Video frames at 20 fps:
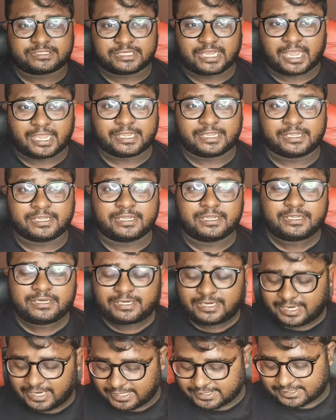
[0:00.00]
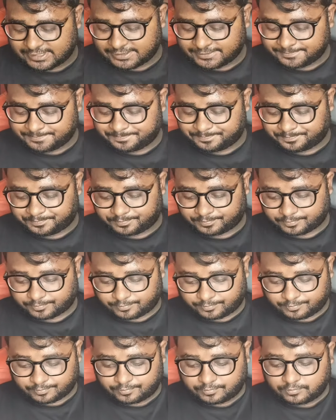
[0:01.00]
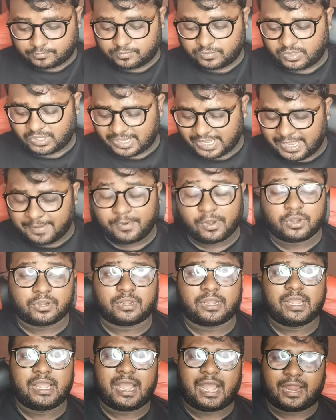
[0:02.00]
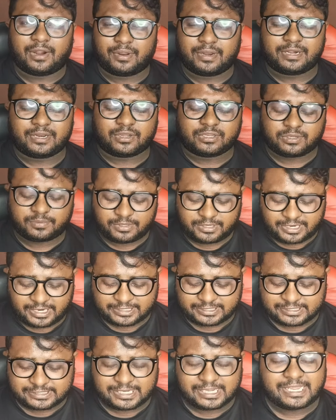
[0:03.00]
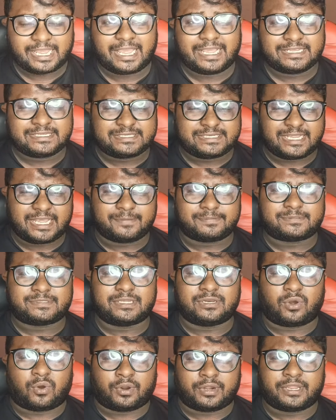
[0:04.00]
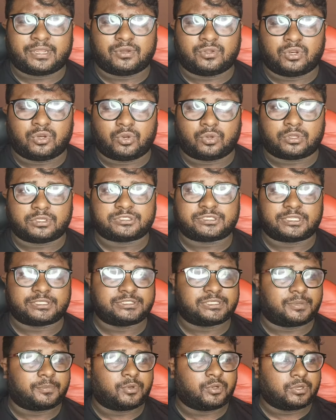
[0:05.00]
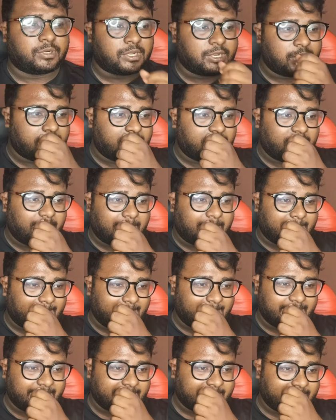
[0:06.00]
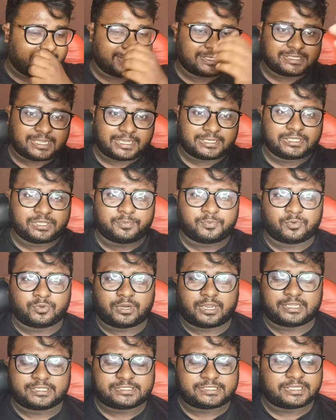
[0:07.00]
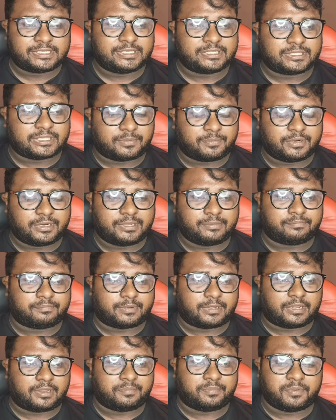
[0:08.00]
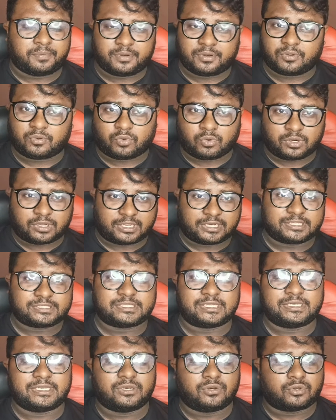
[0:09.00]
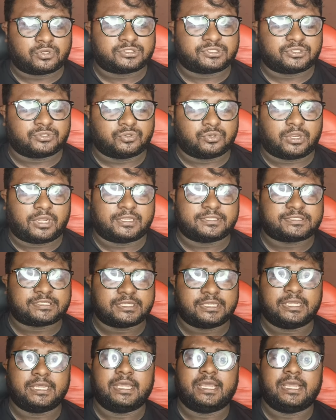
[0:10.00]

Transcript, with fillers: চাই ঠিক আছে এবং আরও একটা কথা বলে রাখতে চাই এইচডিএফসির অনেকগুলো লোকেশন যেমন এই সাইডে শান্তিপুর আছে তারপরে বিভিন্ন কলকাতার সাইডের লোকেশনগুলো আছে